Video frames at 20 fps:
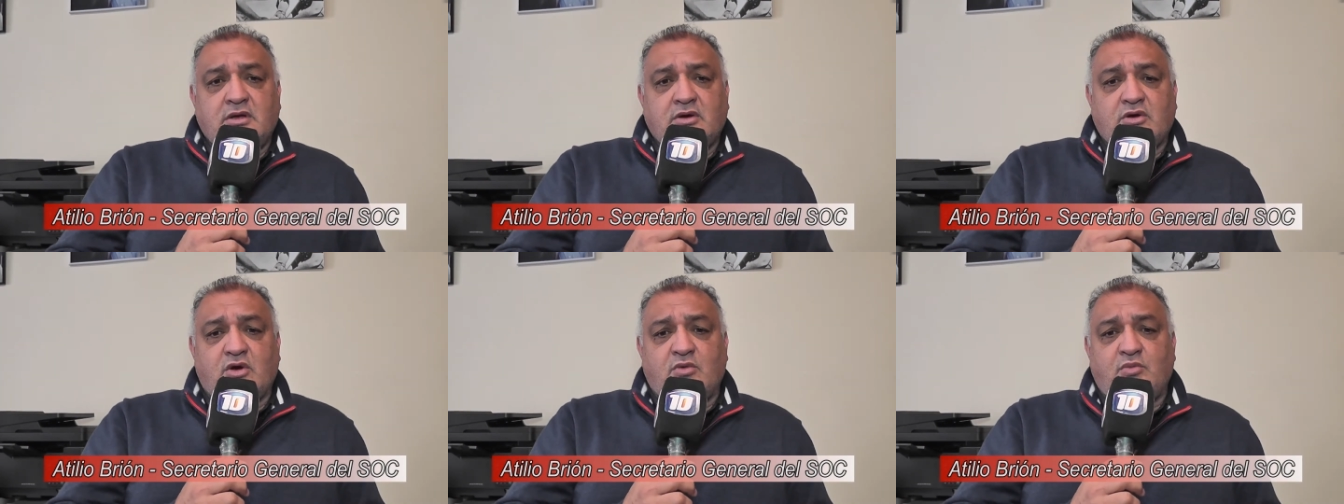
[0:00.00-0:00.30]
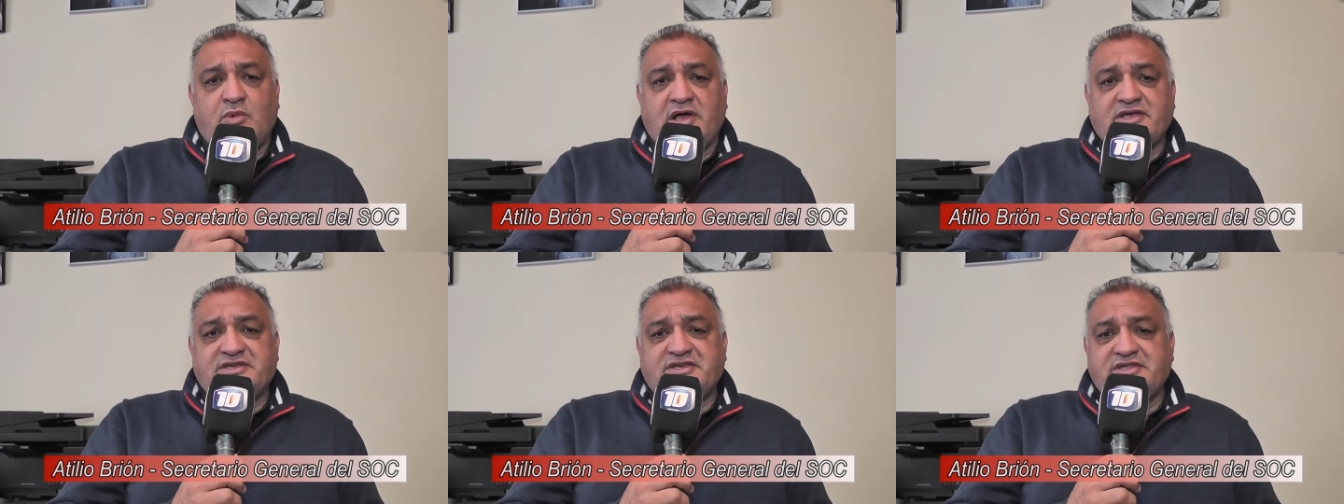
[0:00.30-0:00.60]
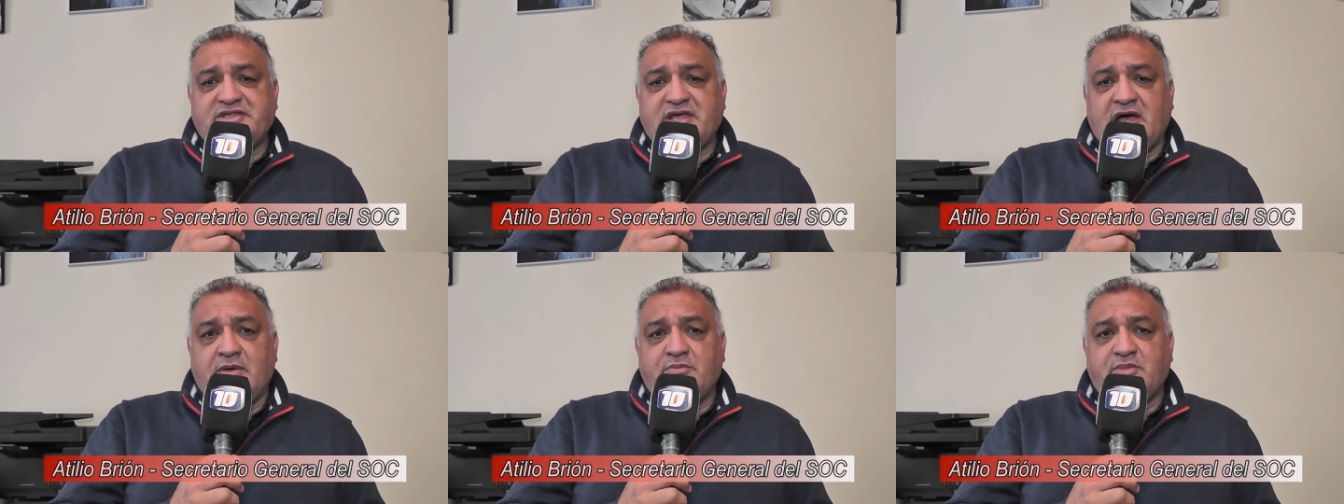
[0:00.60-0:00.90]
Como
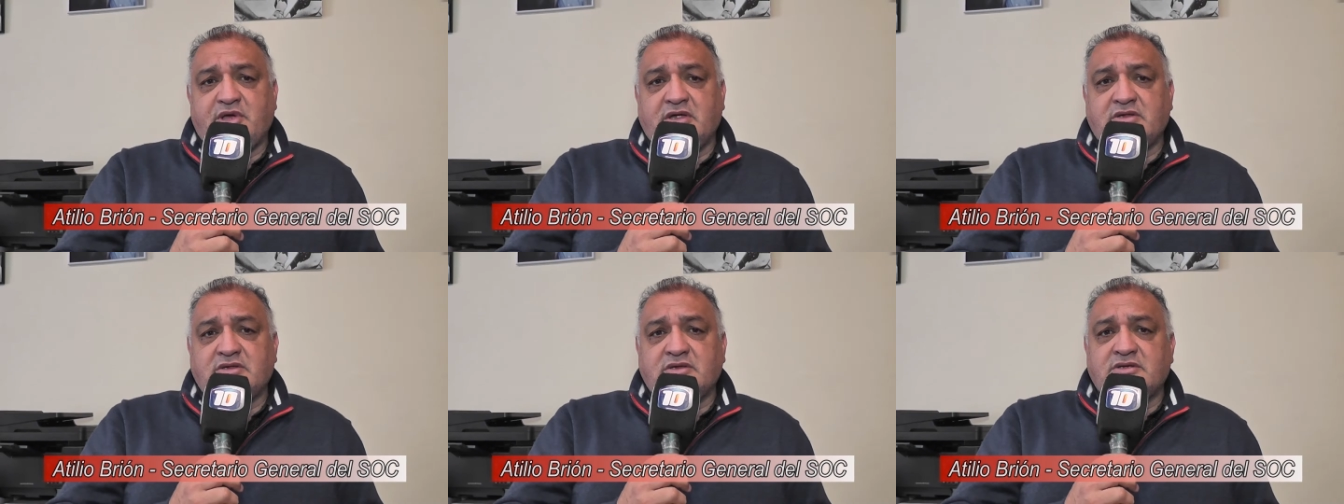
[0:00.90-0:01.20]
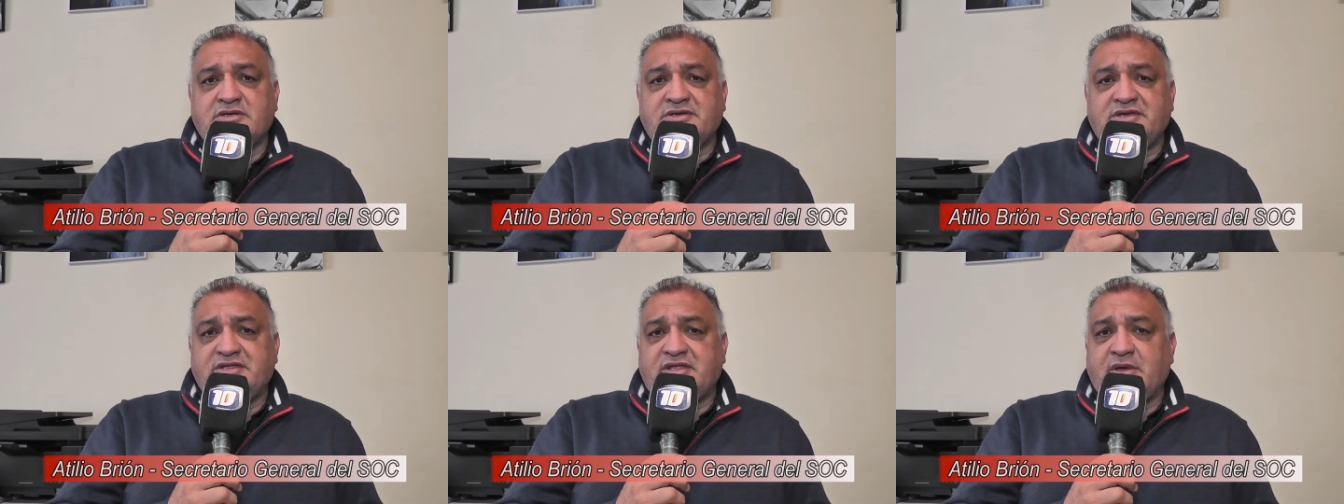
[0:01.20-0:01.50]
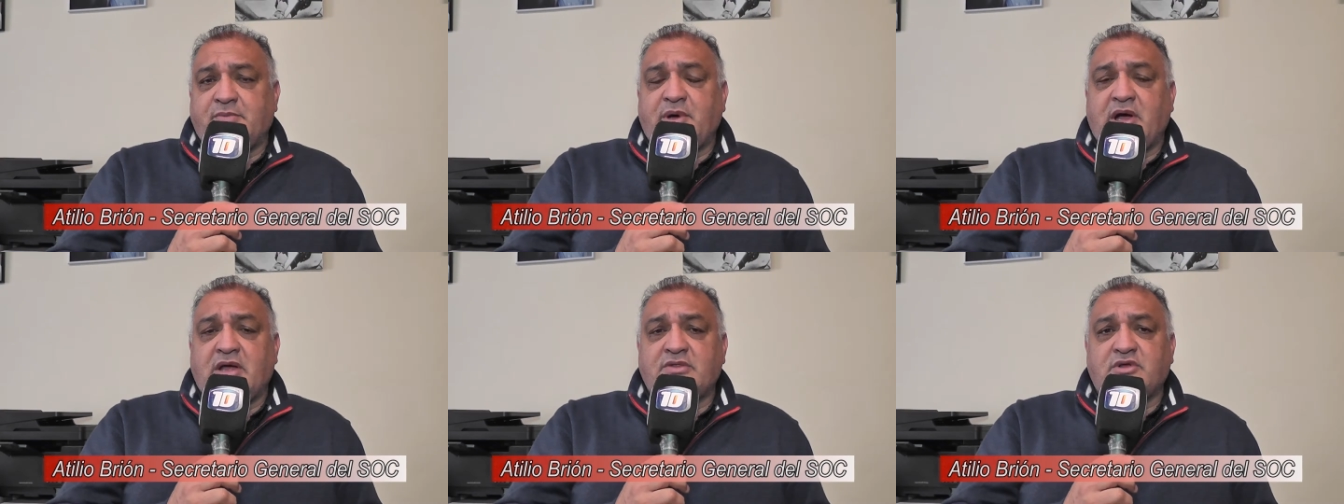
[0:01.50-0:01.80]
así también se
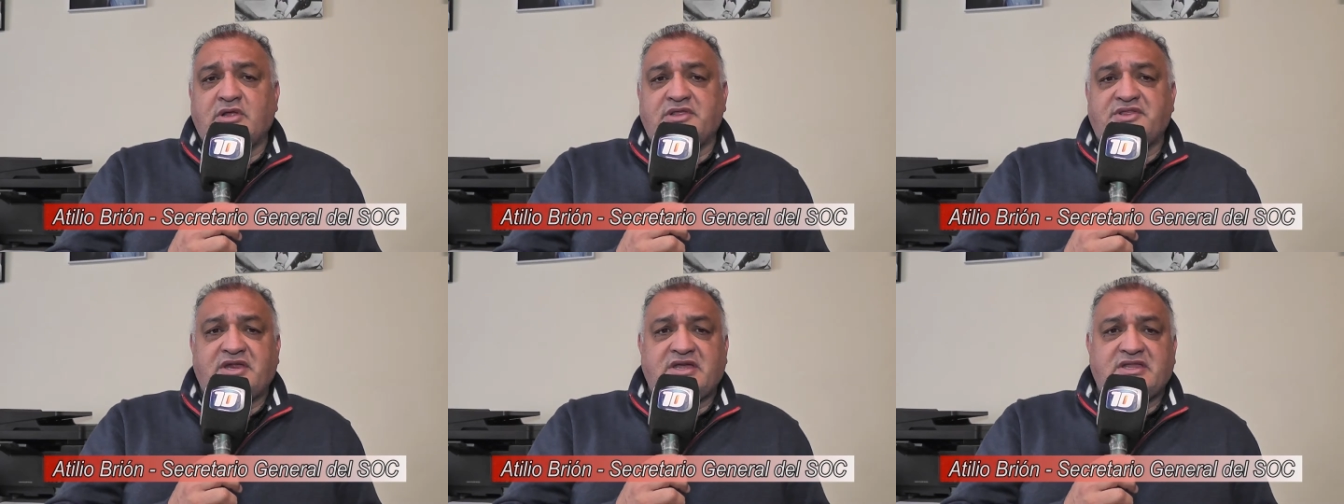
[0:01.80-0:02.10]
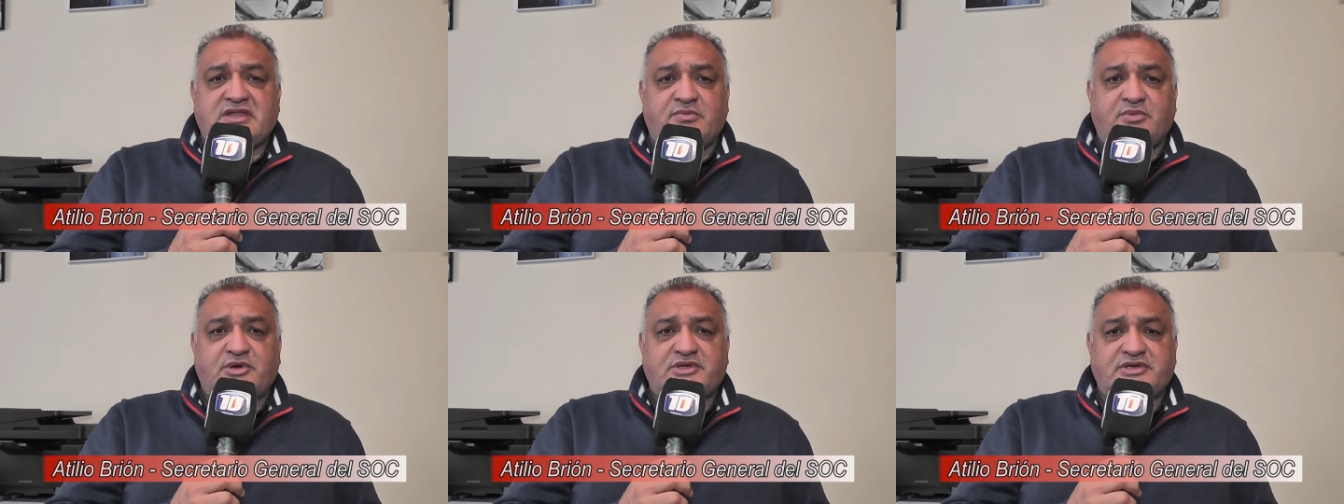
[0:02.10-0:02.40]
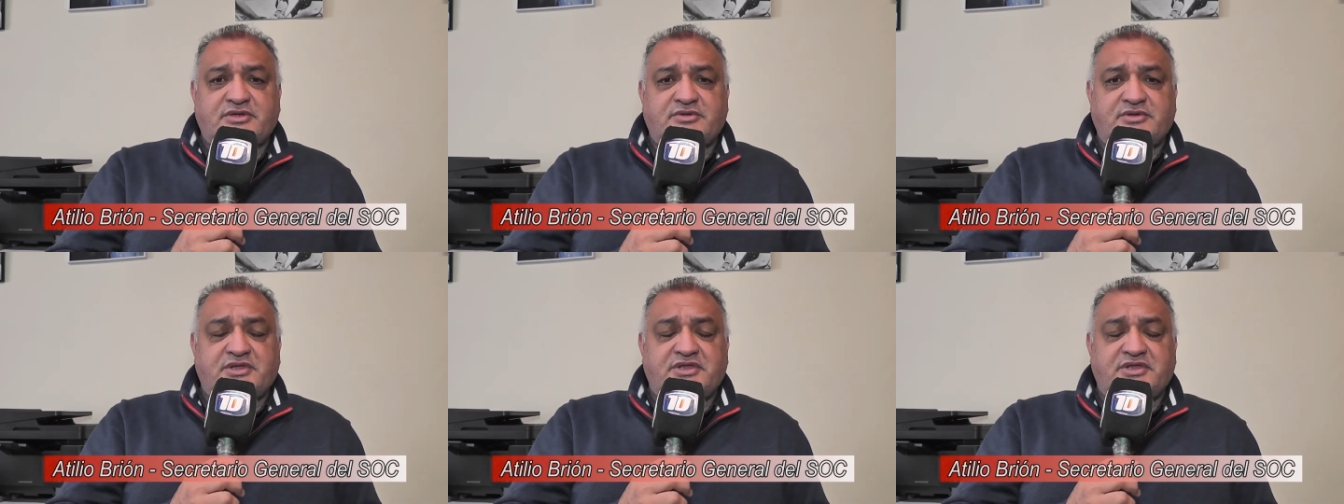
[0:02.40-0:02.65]
está pagando el 30%